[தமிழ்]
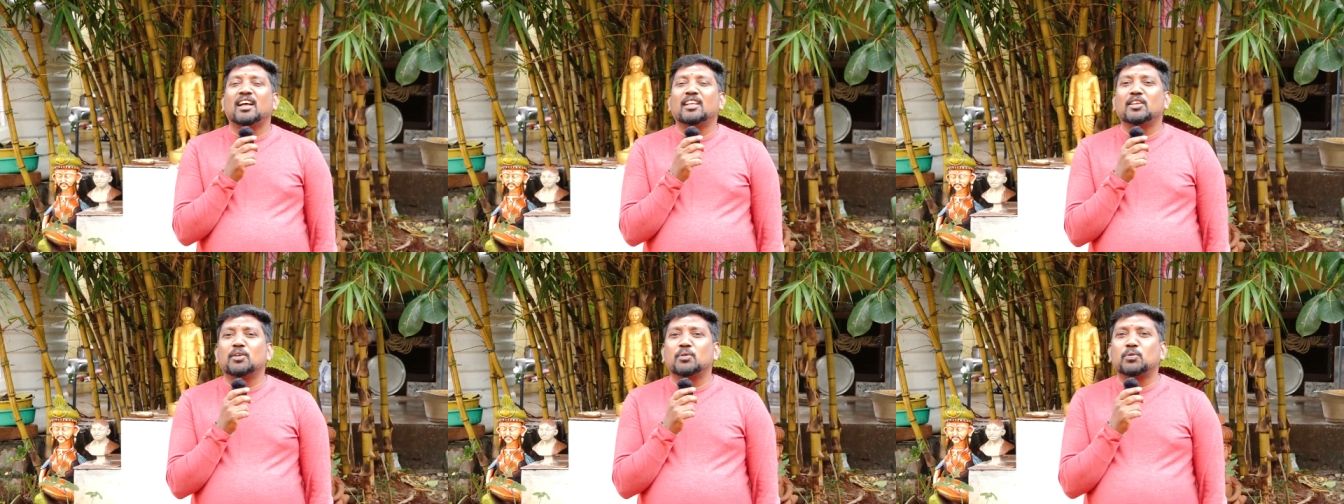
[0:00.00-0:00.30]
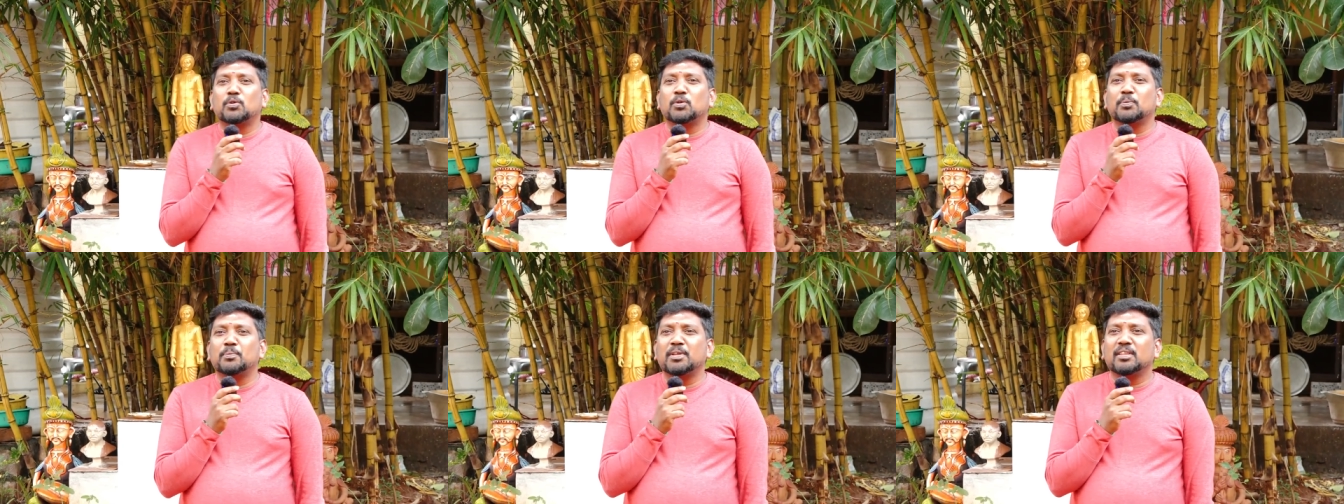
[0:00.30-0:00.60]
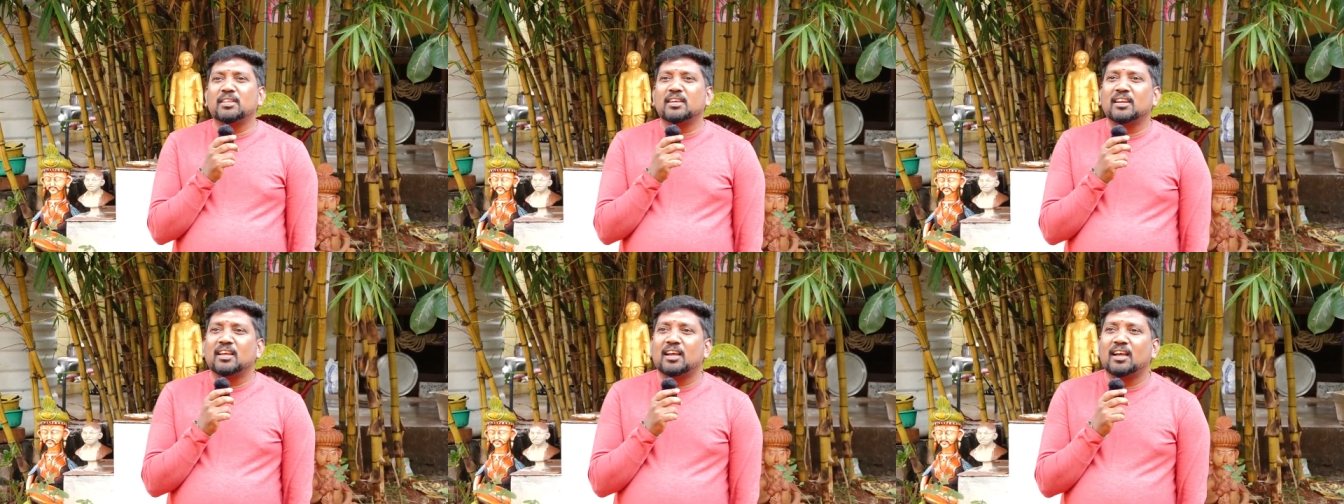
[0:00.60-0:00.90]
அந்த
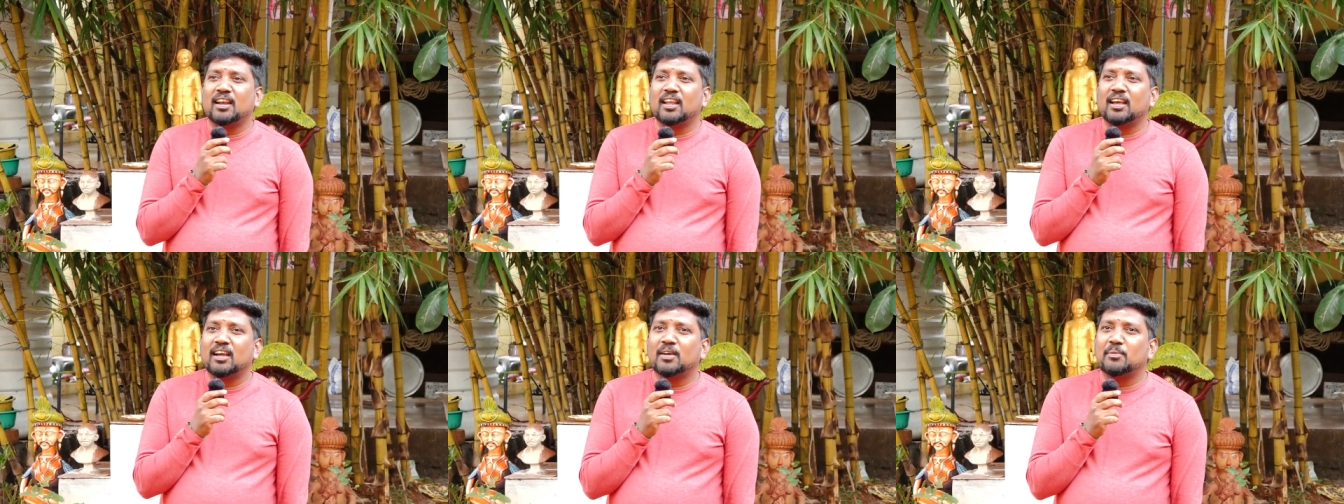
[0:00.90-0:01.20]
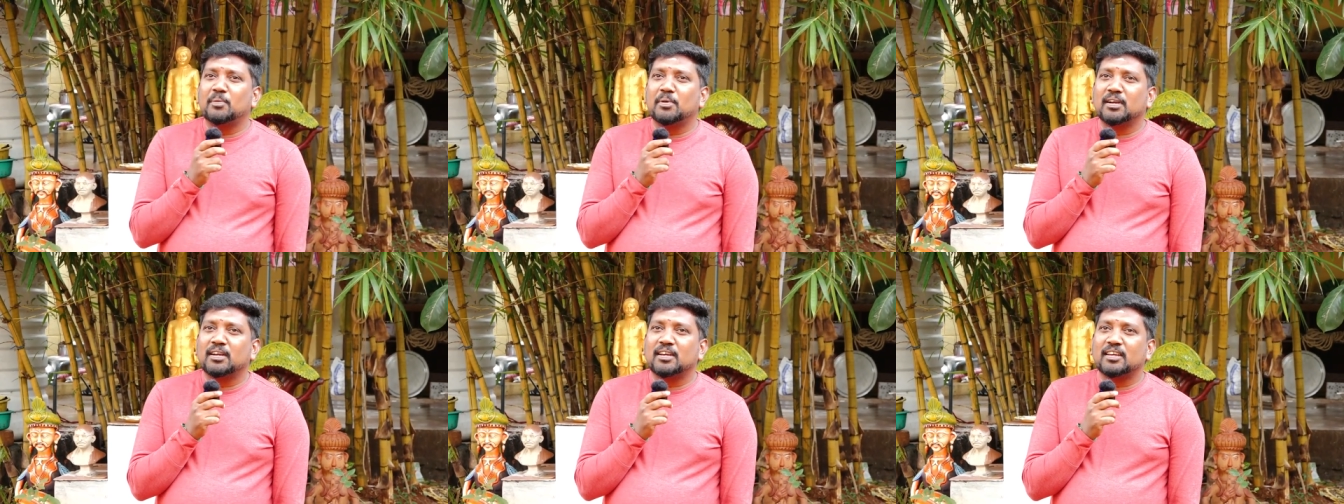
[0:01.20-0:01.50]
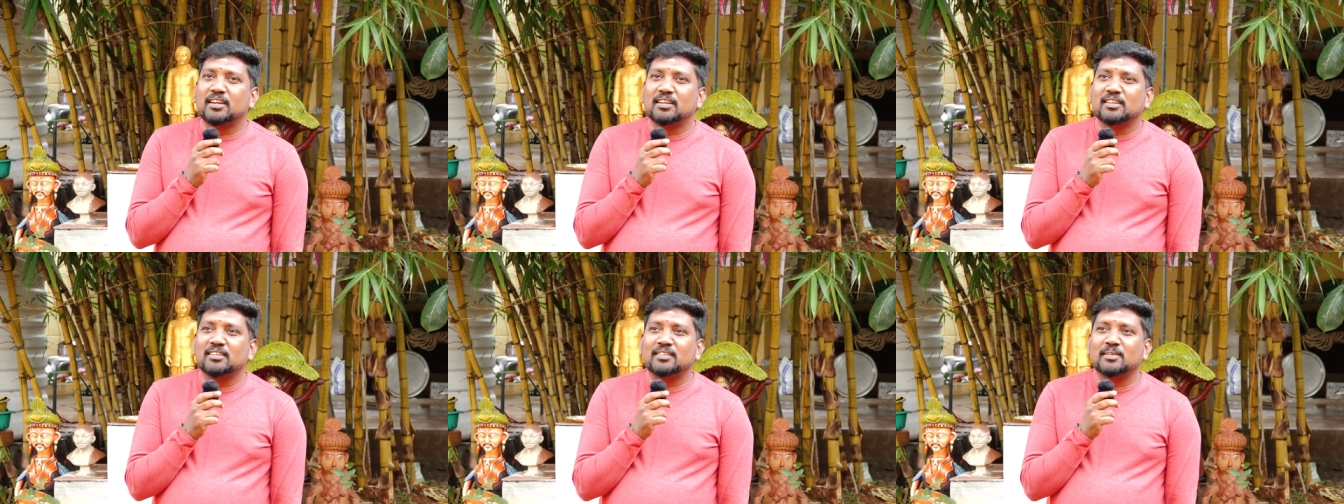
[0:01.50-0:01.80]
குடும்பத்தை நான் அழகாக
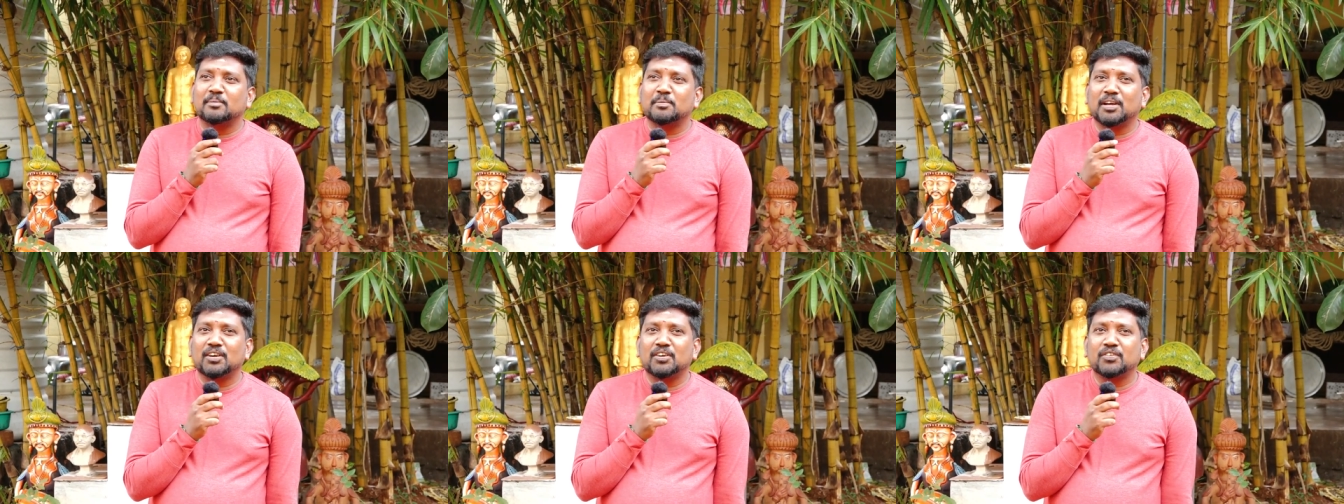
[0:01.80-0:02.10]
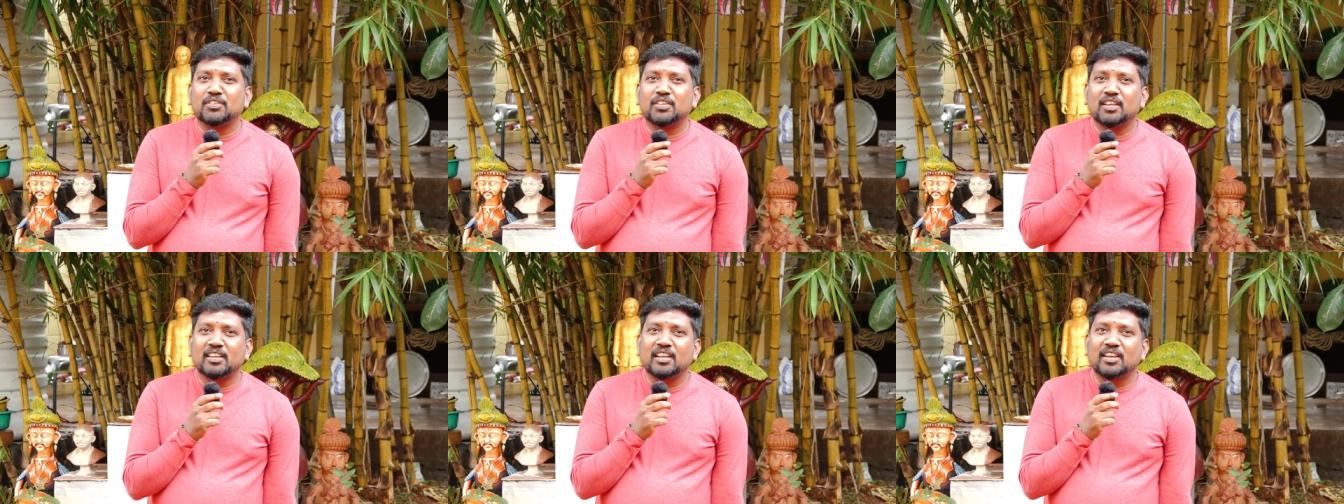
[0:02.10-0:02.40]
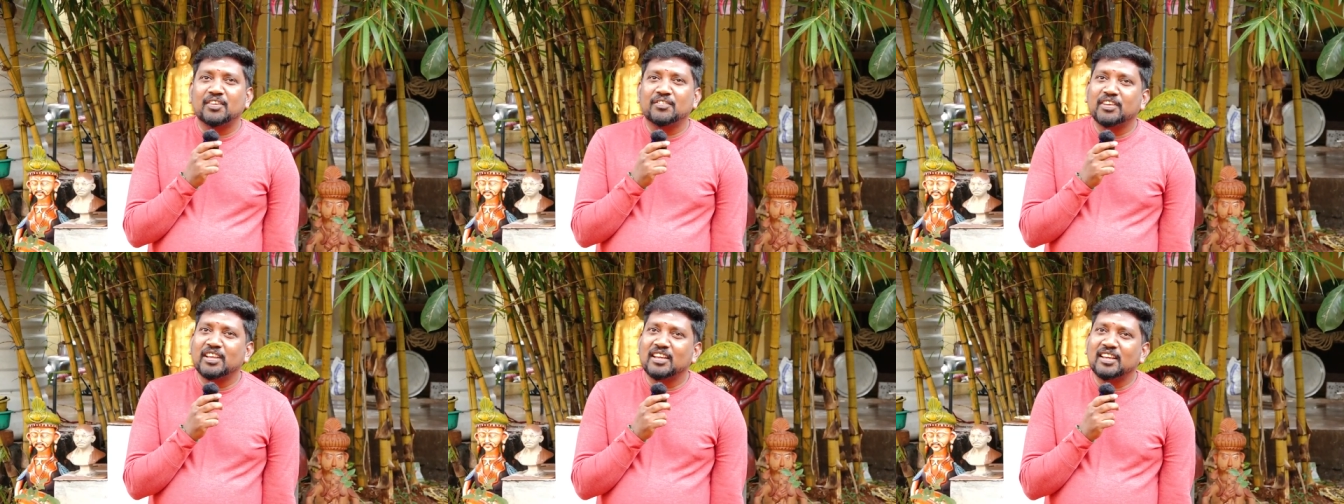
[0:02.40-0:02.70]
பார்க்குறேன் பகவத்
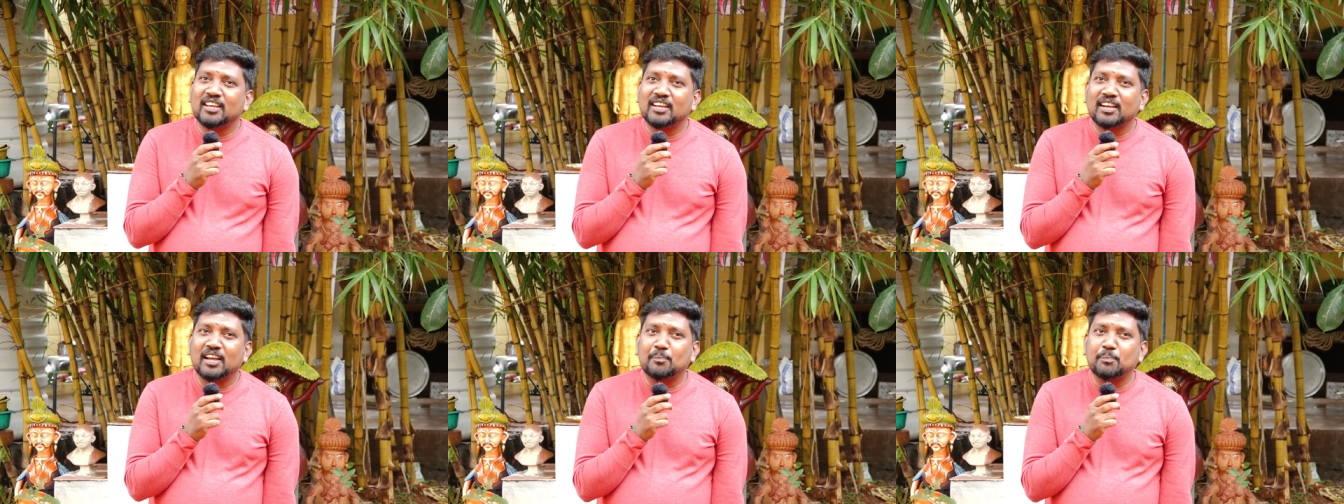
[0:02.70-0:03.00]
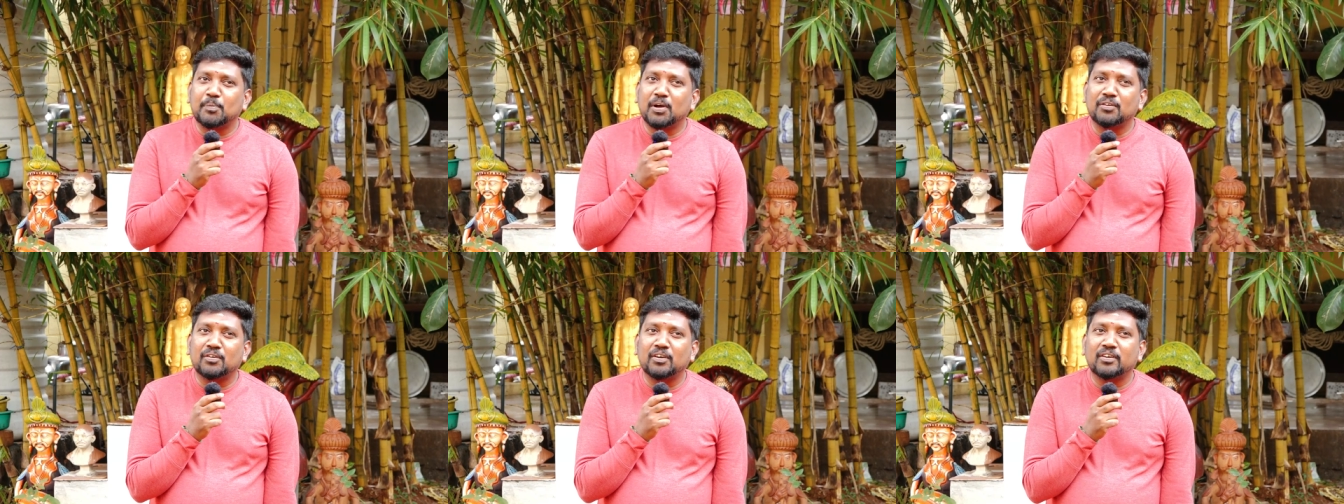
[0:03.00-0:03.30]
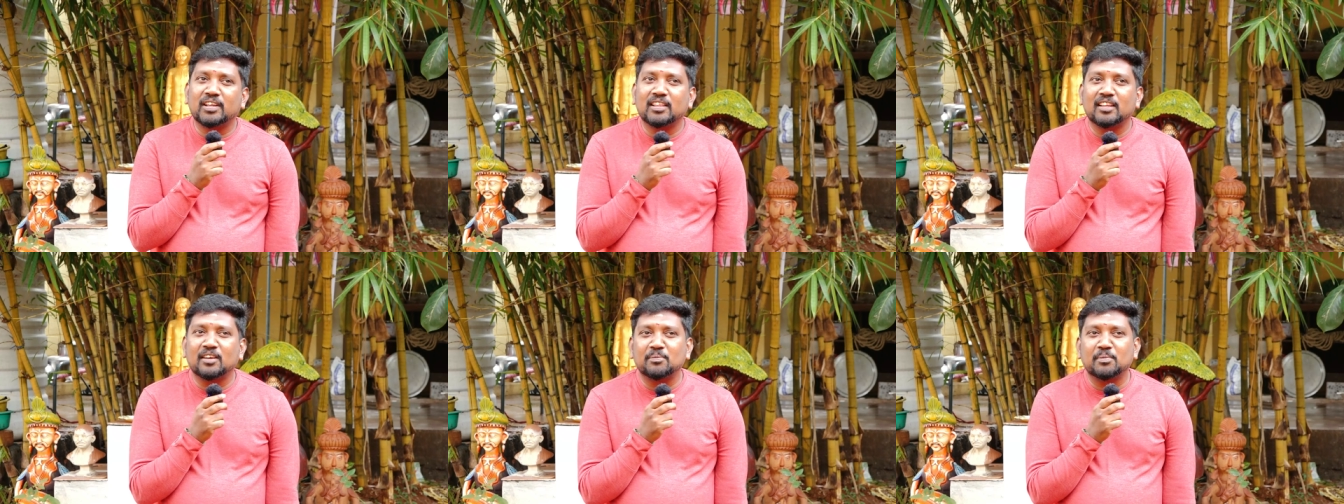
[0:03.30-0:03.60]
ஐயாவே எங்கள்
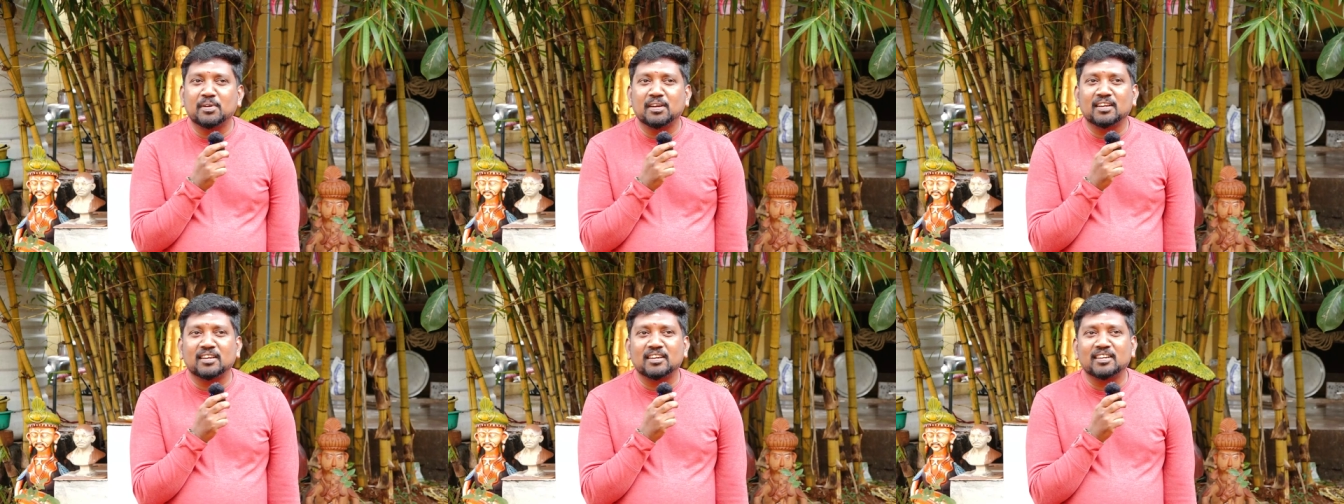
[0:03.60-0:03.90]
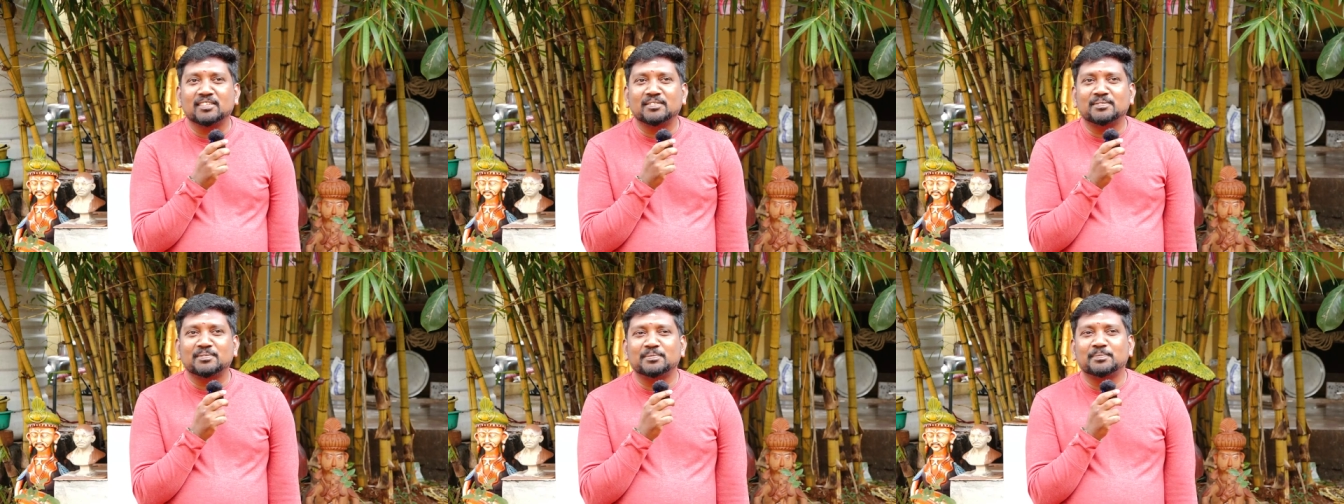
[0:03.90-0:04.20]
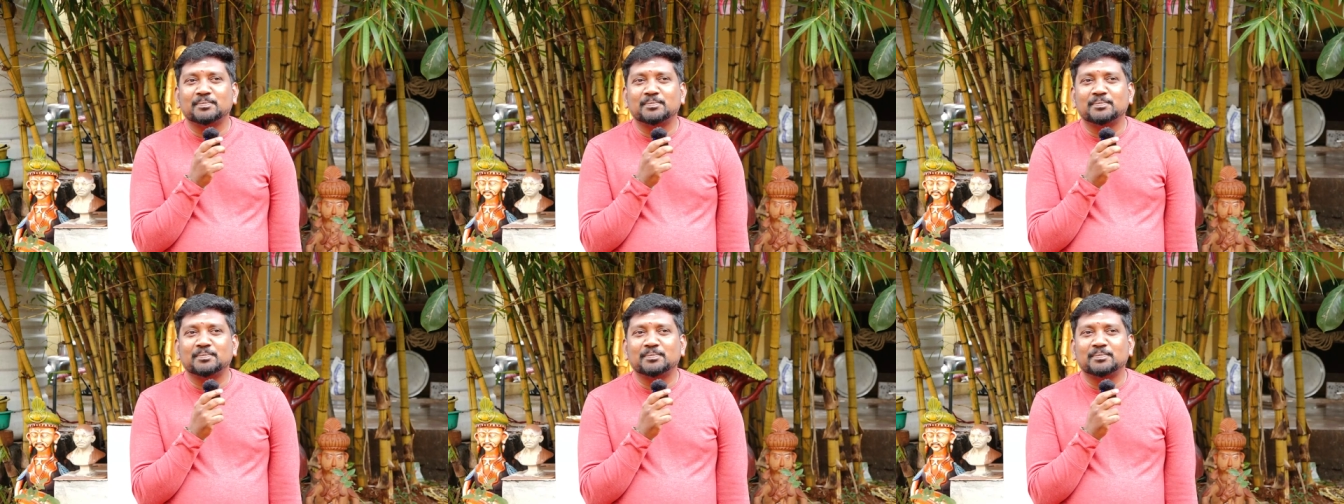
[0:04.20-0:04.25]
அப்பாவாக தான் பார்க்குறேன்